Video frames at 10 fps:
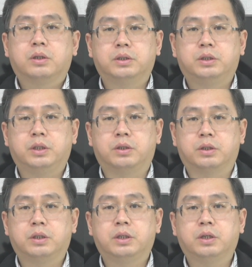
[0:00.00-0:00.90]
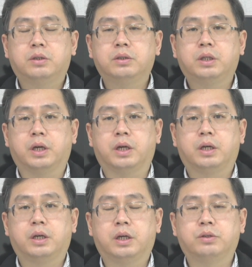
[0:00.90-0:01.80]
consider를
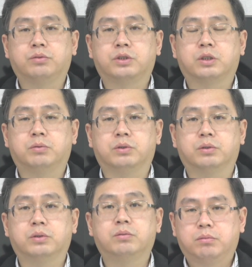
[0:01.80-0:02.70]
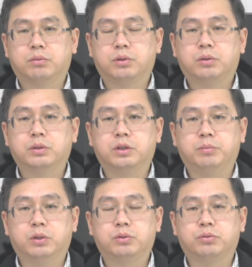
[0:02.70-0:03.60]
형태에 중점을 둔, 물론
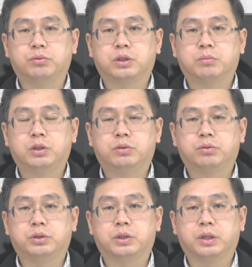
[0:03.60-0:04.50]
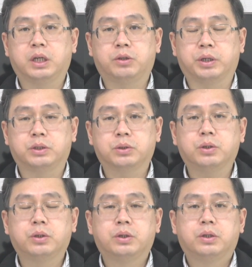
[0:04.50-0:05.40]
의미도 중점을 두셔야 되겠죠.
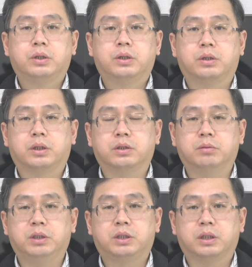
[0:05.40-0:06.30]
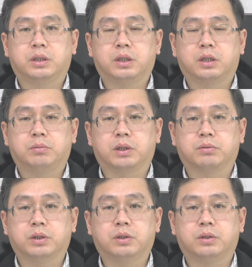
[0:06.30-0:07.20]
이러한 의미 차이를
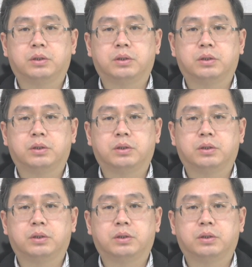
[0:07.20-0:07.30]
알아봤고요.